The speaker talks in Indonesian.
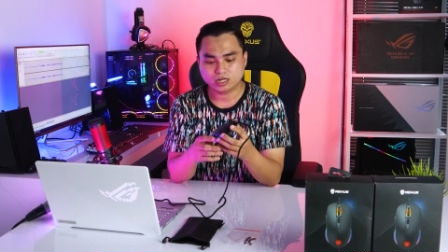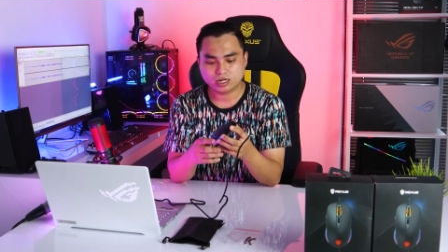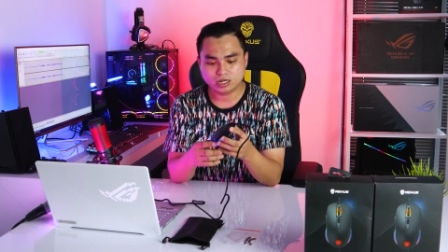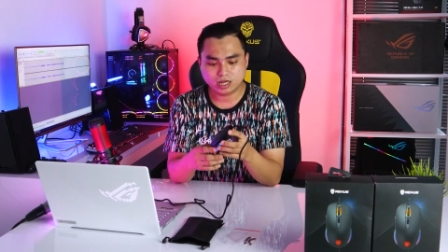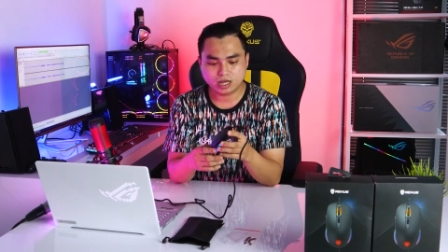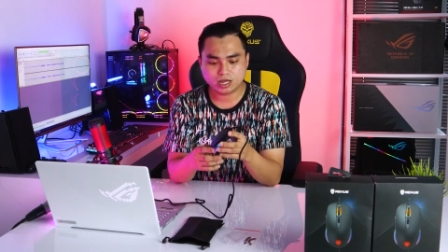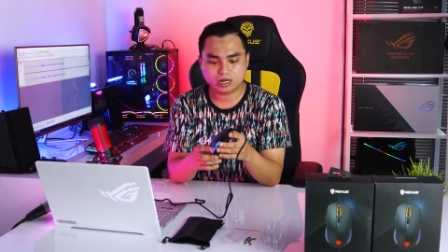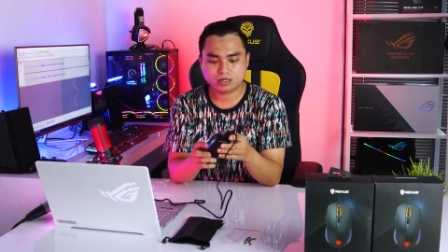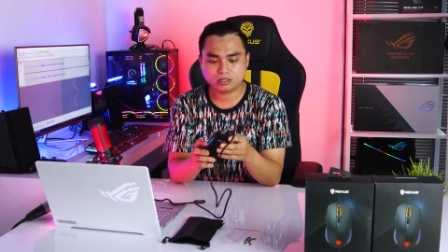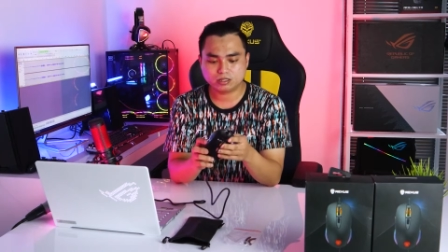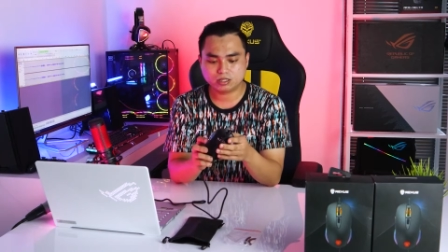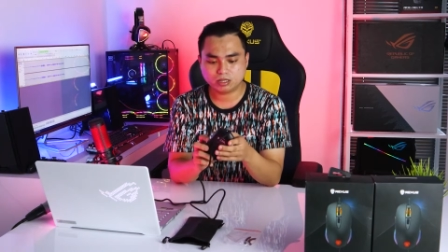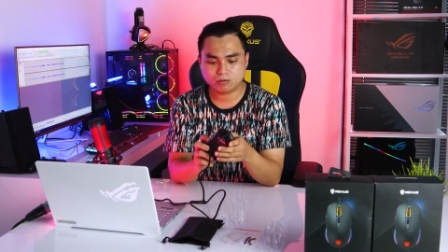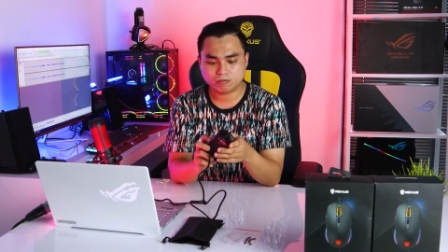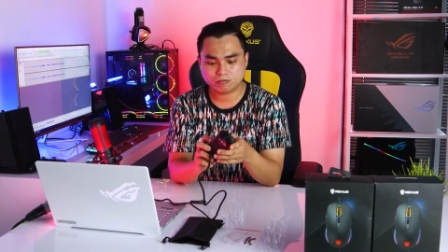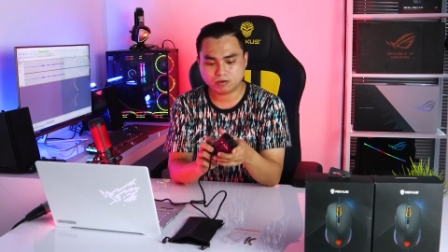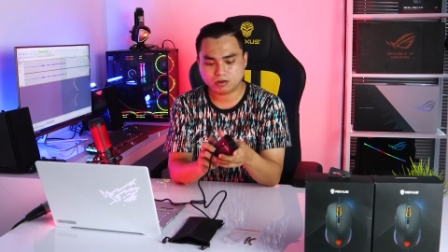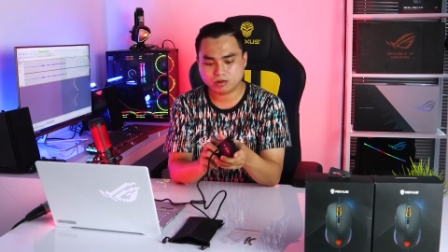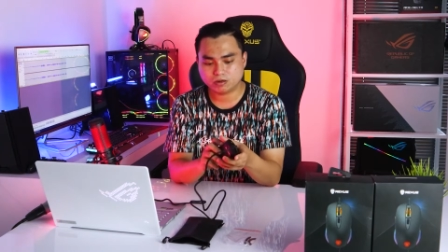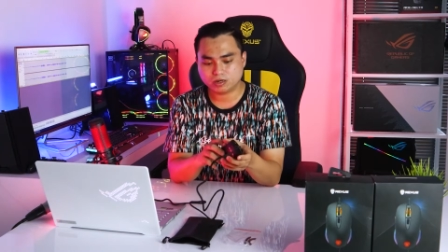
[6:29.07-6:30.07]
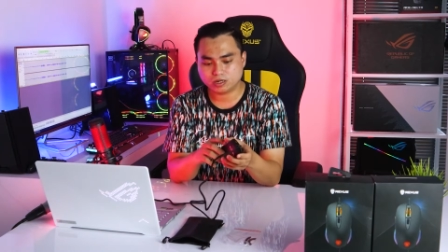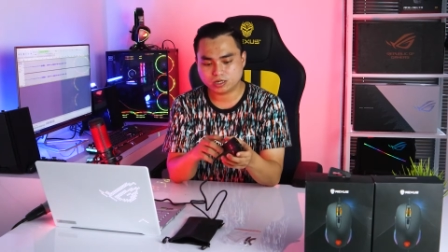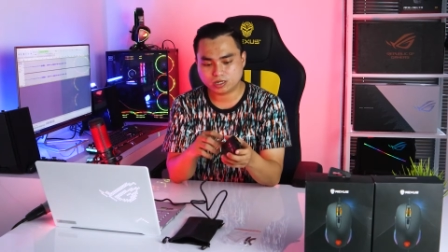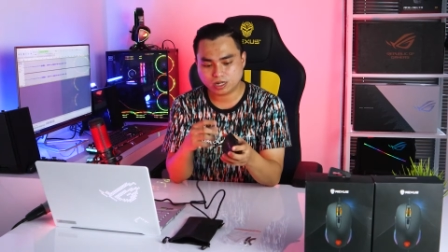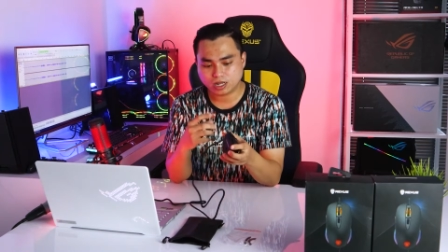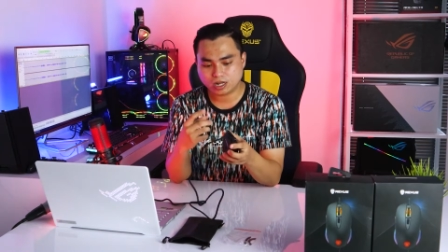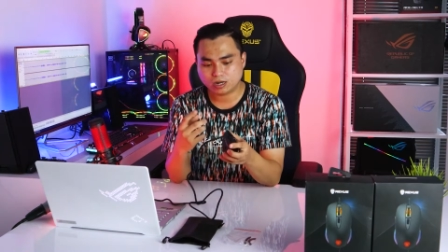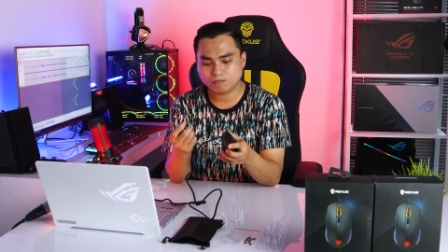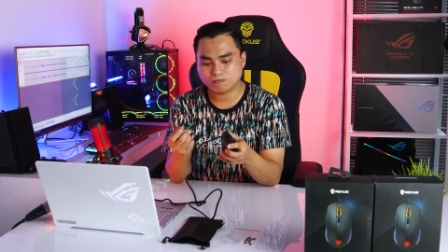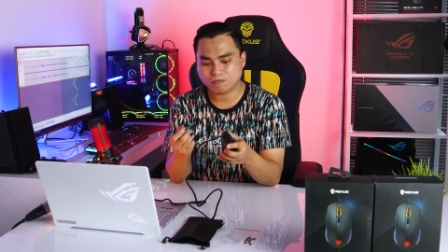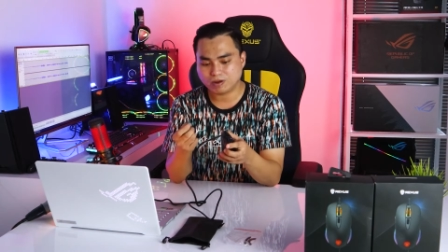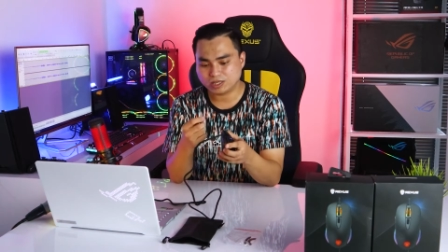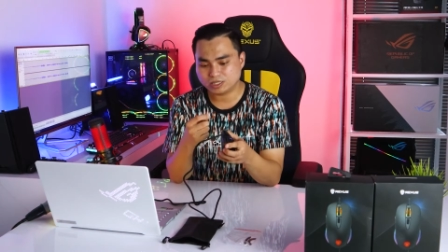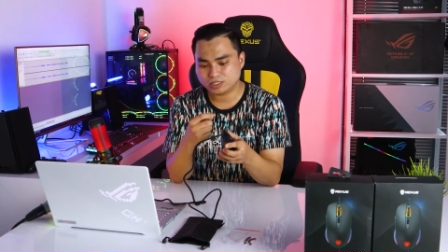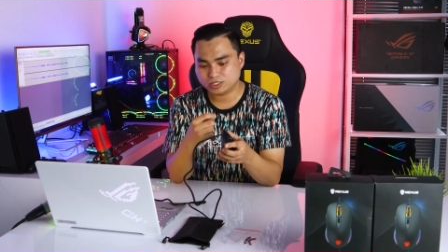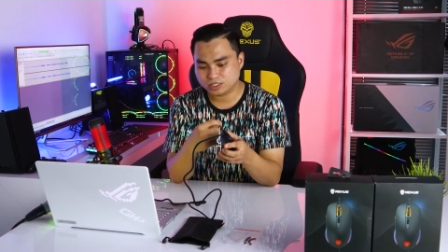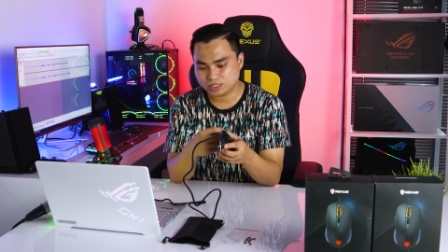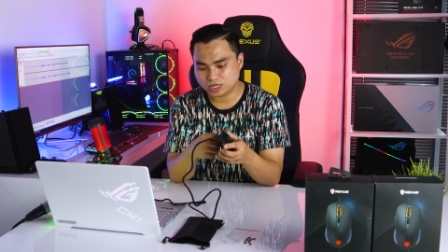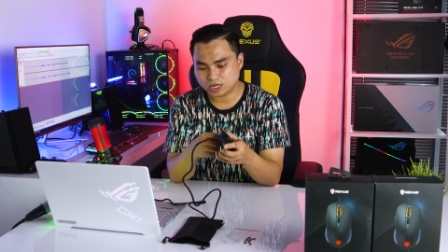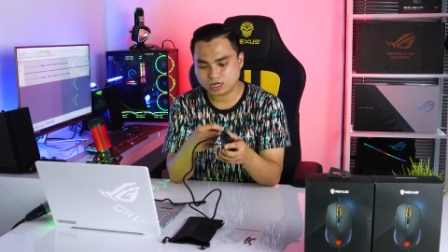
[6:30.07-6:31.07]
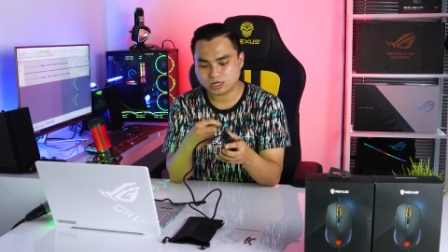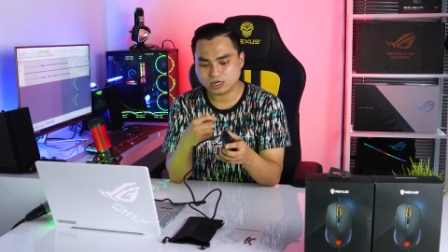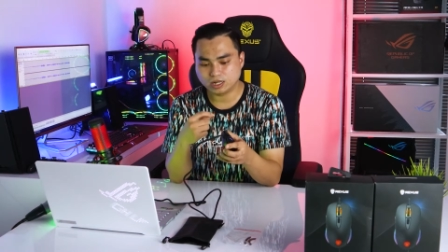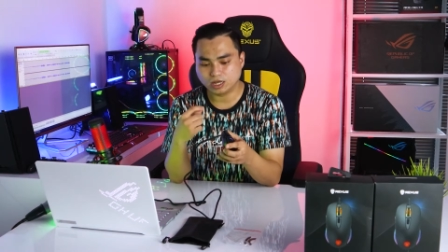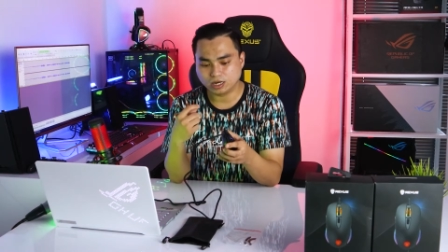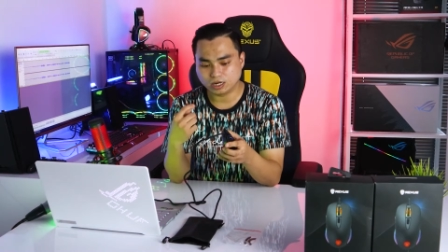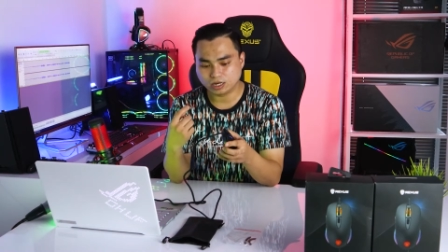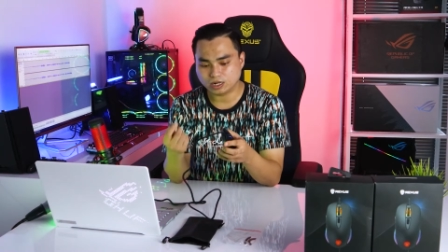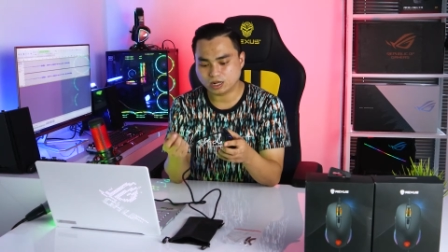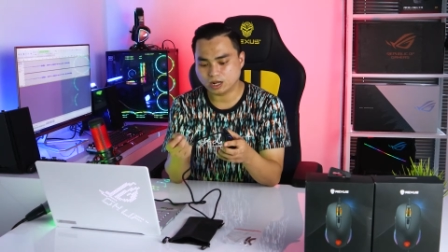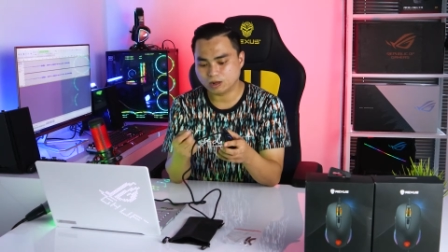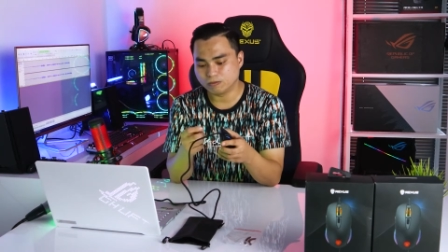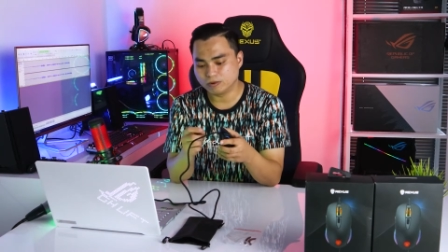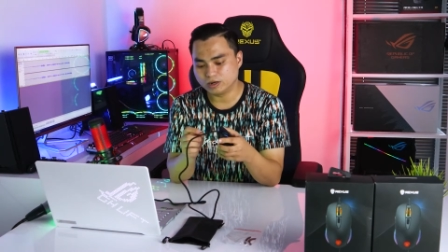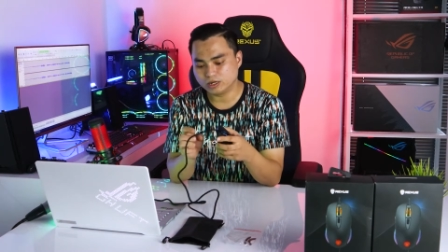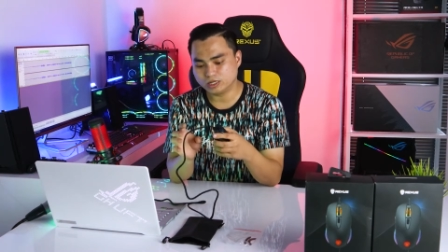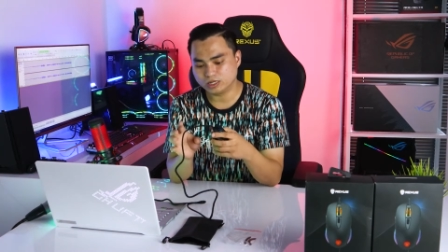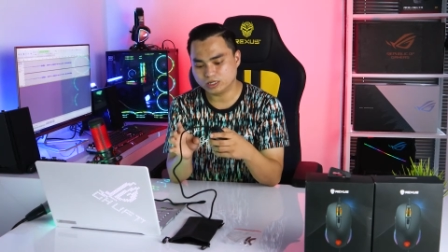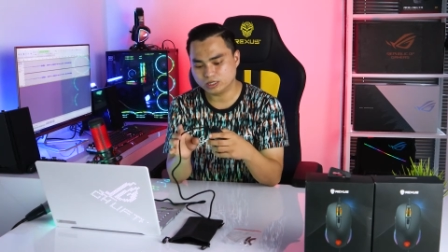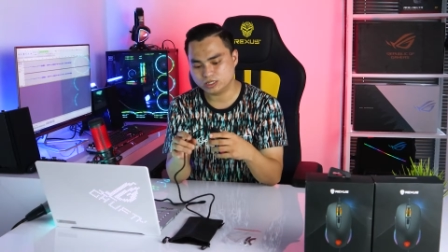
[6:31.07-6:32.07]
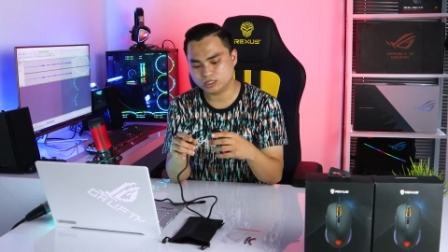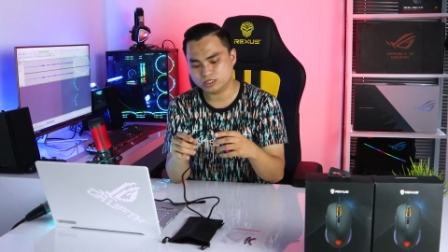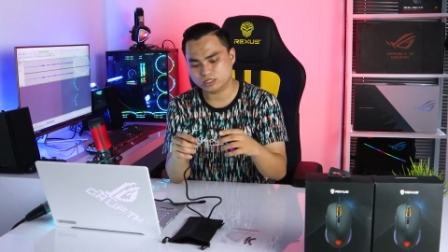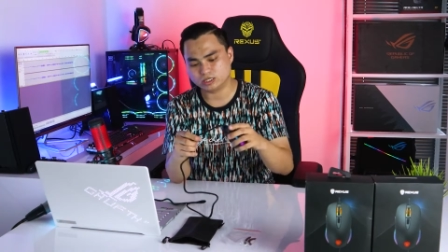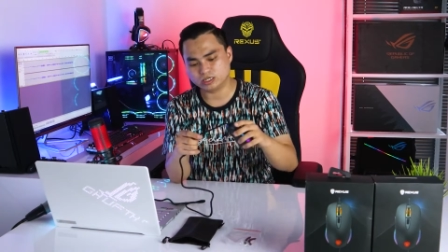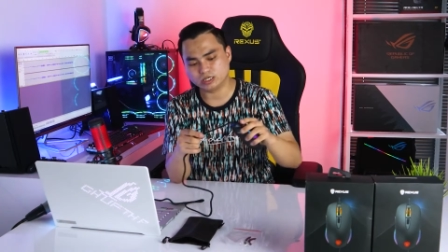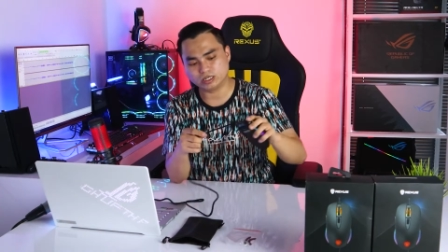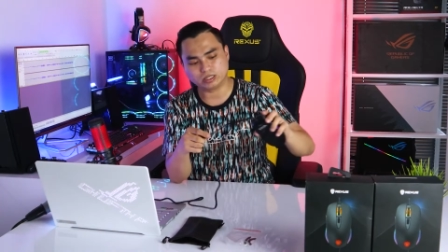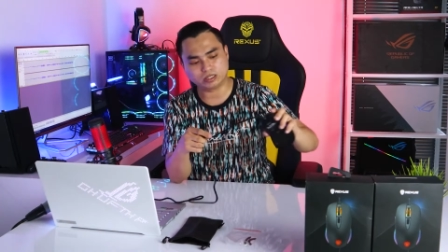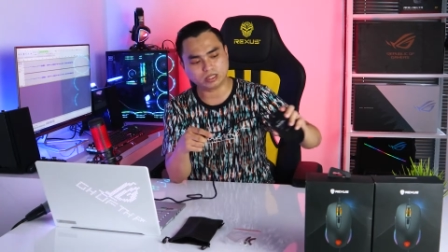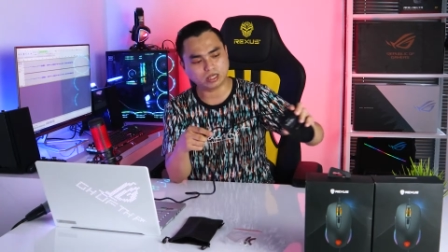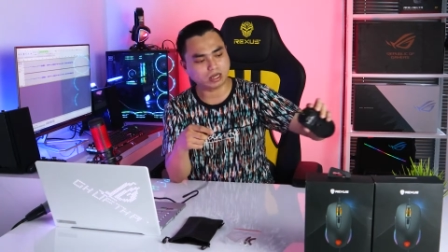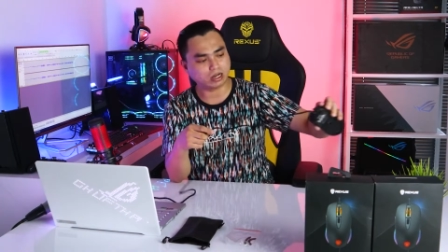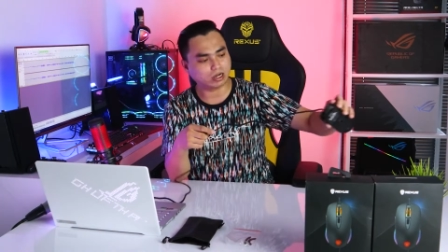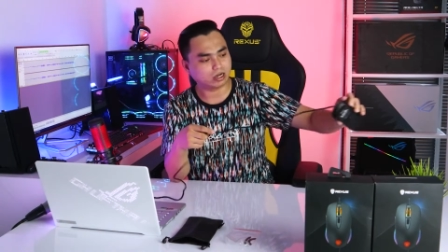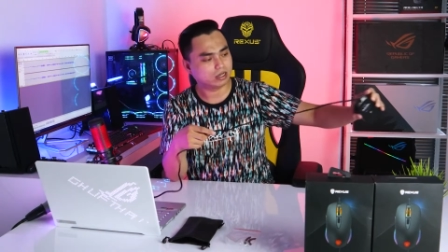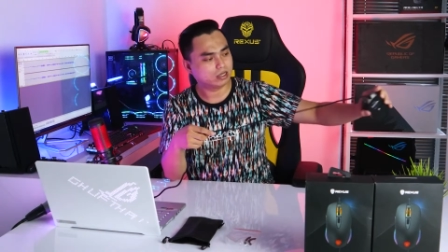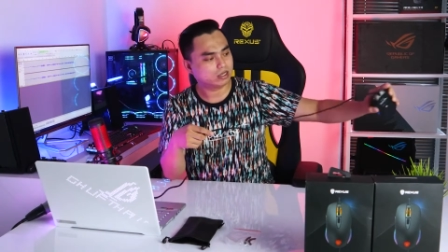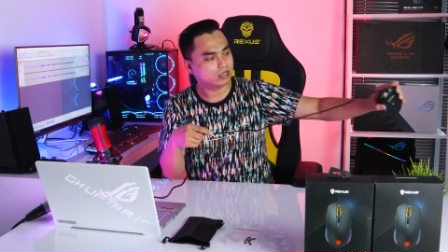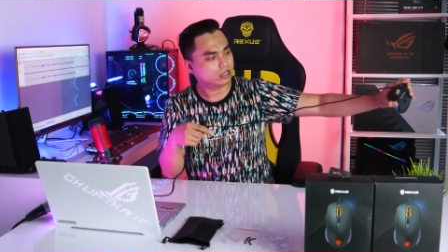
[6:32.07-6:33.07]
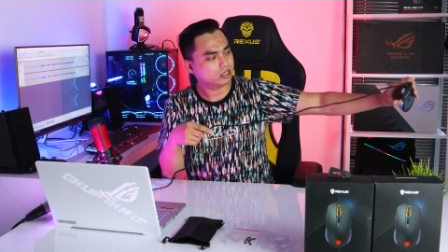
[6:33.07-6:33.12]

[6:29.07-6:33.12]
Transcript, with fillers: dan tipe dan panjang dari kabel ini sekitar